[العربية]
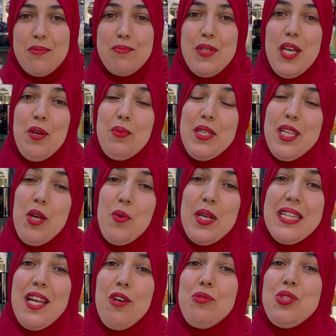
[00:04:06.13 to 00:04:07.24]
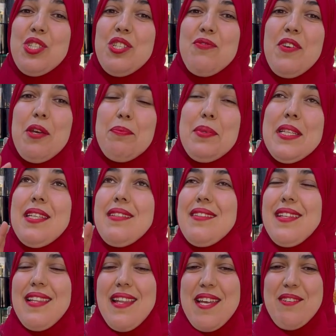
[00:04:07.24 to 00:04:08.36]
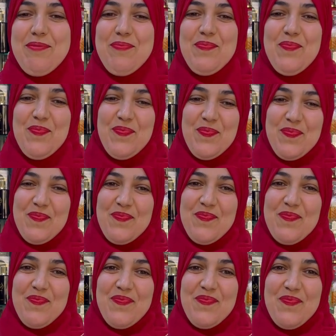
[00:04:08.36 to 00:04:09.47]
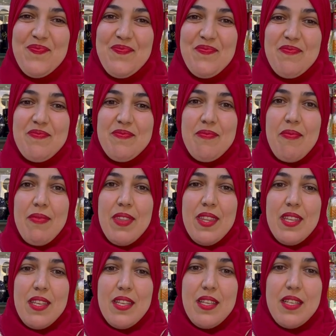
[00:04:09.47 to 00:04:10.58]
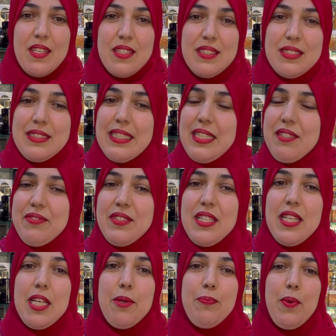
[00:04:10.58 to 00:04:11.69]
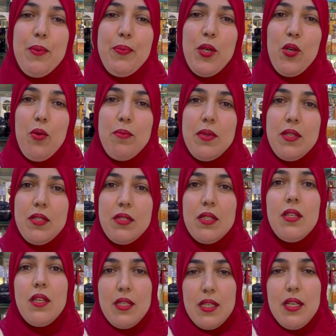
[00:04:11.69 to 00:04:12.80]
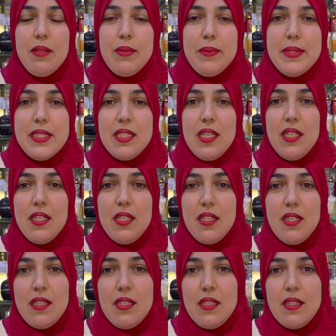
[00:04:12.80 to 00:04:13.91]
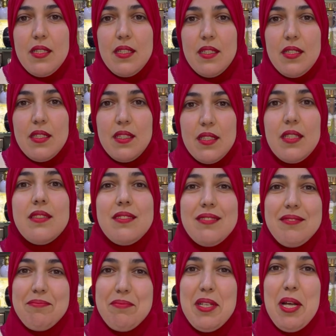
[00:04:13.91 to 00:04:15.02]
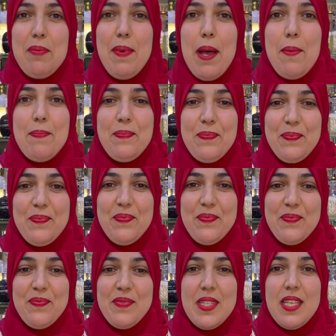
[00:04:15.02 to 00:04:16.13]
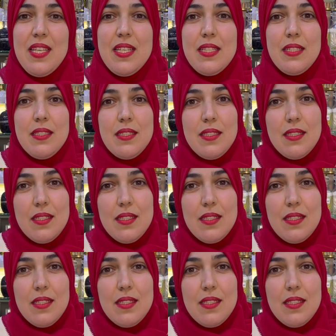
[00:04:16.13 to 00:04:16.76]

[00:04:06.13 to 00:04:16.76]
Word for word: بحول الله وغتلقاو الشفاء باذن الله وحتى الزيوت شوفوا لي وجه كريمه البنات انا بعدا كريمه غنشكرك انا اول وحده غنشكرك على داك الزيت اللي عطيتيني ديال الوجه